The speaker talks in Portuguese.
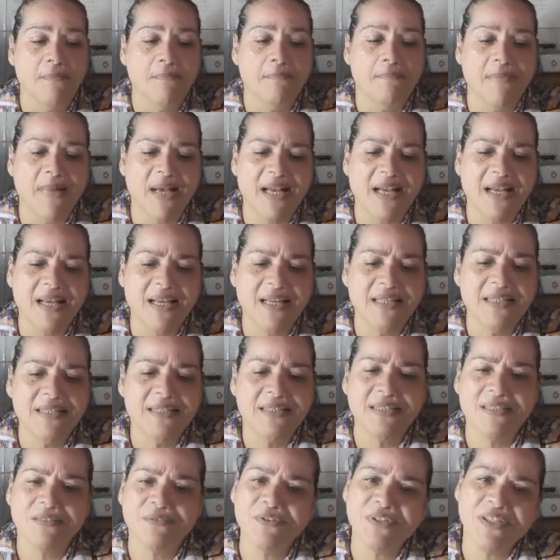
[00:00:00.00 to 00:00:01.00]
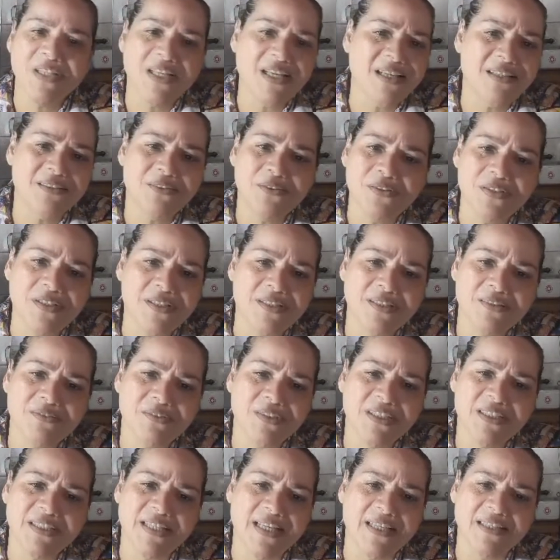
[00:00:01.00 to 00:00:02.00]
Mas os lenhadores não
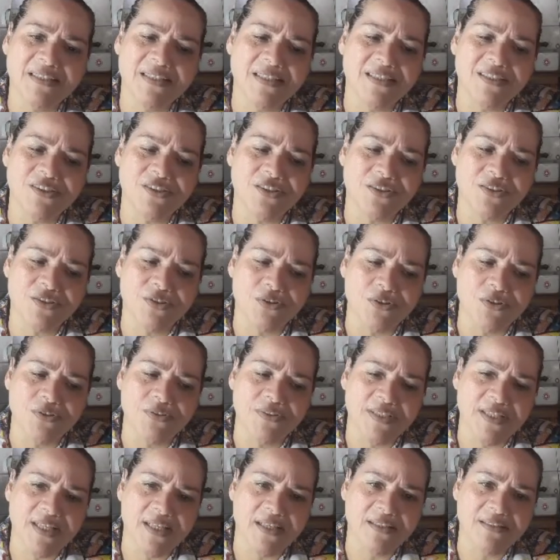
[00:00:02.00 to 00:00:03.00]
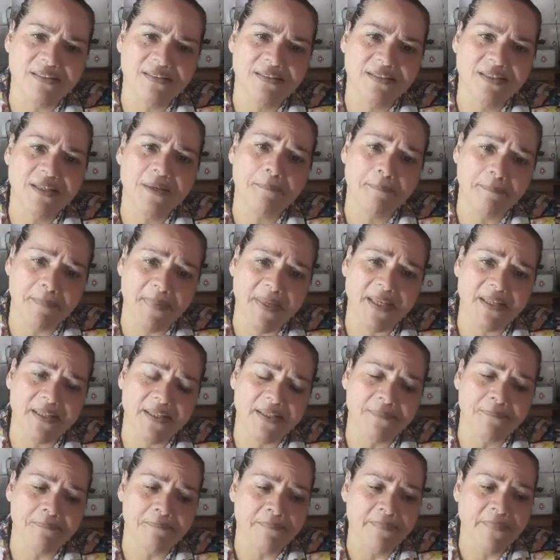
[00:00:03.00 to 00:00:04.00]
entendem de sonhos, né? Que
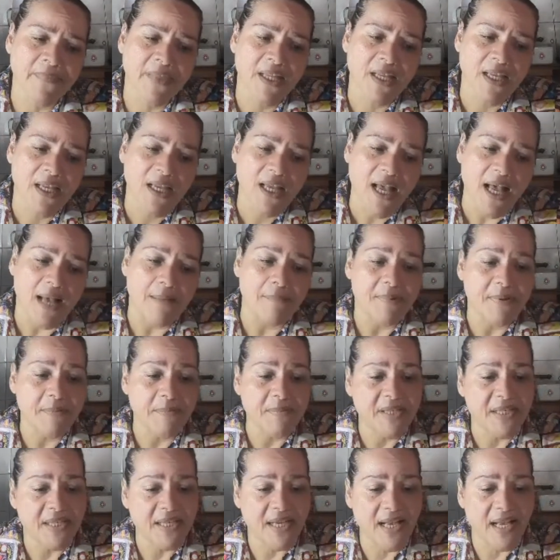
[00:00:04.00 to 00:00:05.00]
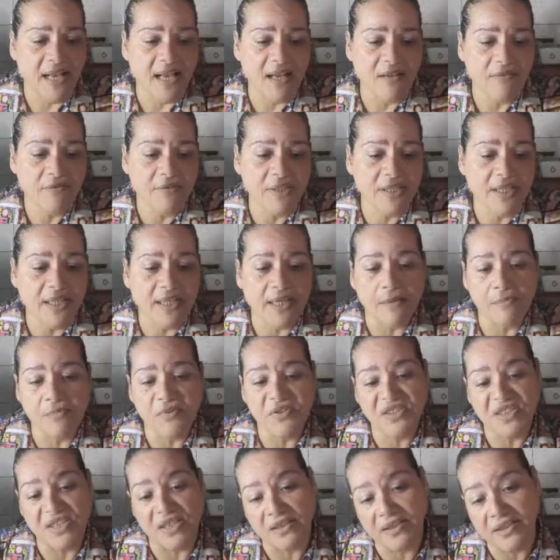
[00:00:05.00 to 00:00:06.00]
pena. A primeira árvore
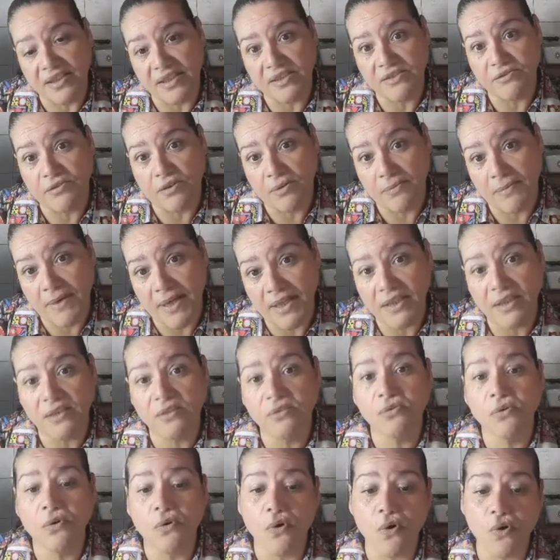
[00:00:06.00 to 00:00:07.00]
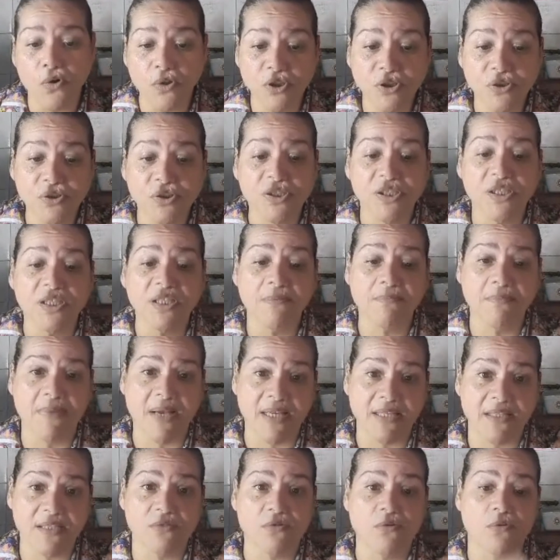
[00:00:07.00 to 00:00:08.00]
acabou sendo transformada num coxo de
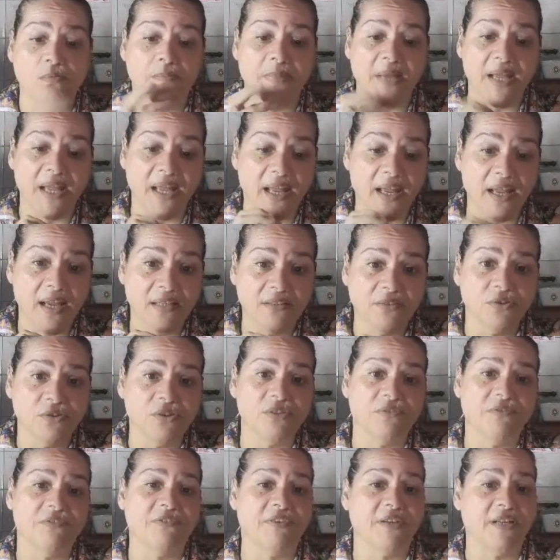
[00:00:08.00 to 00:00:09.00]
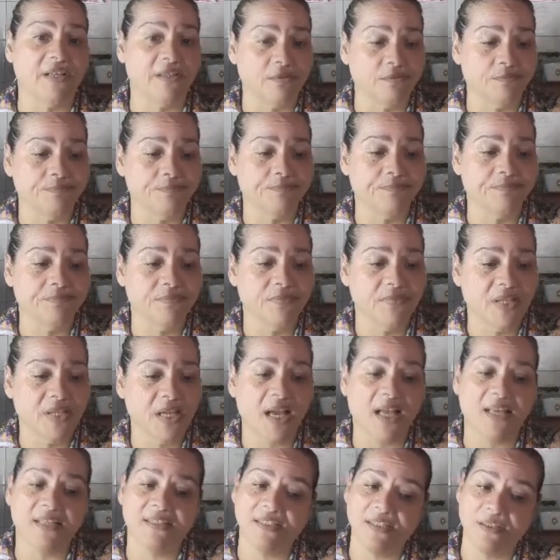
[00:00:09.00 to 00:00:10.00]
animais coberto de ferro.
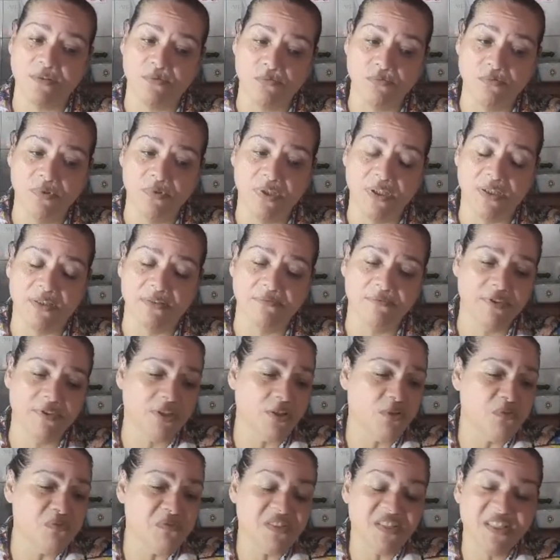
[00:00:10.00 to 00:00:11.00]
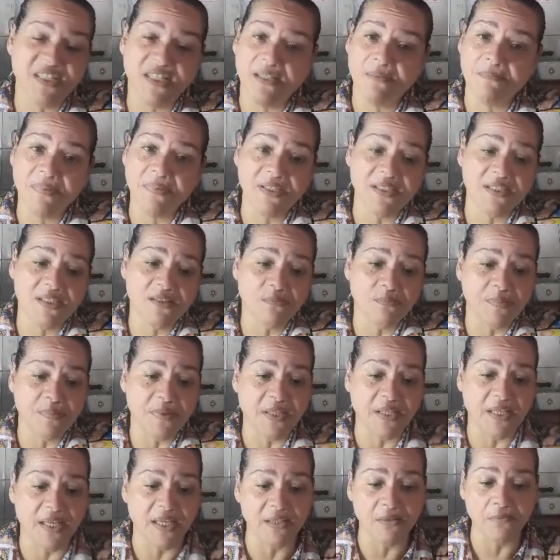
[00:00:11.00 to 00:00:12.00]
A segunda virou um simples e um
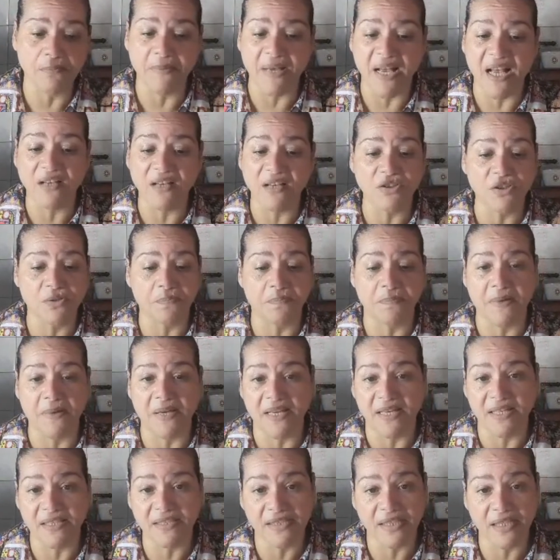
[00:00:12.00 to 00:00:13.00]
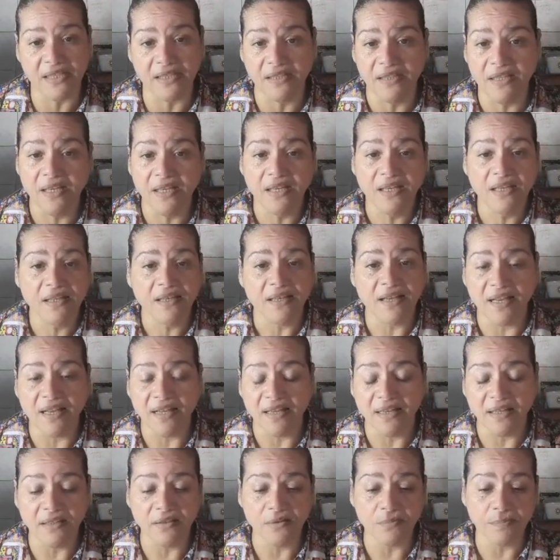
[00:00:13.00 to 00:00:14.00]
pequeno barco de pesca
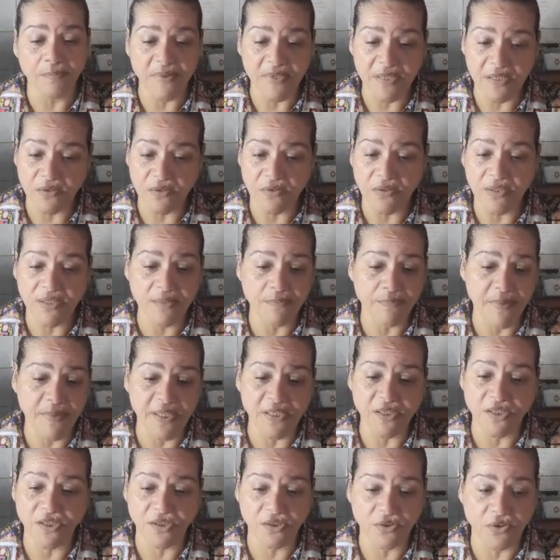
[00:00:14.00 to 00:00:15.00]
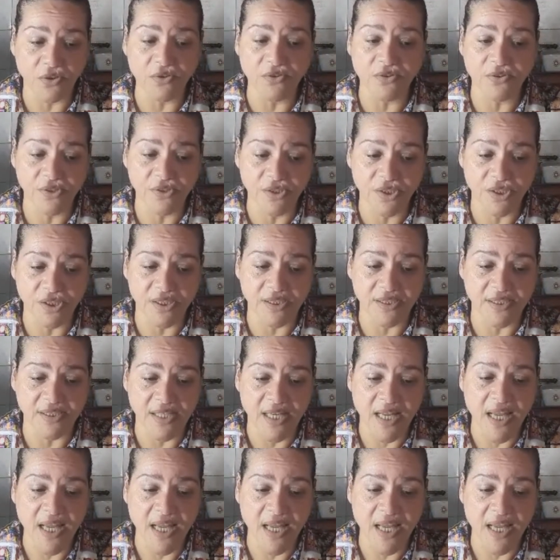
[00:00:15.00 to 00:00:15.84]
carregando pessoas e peixes todos os dias.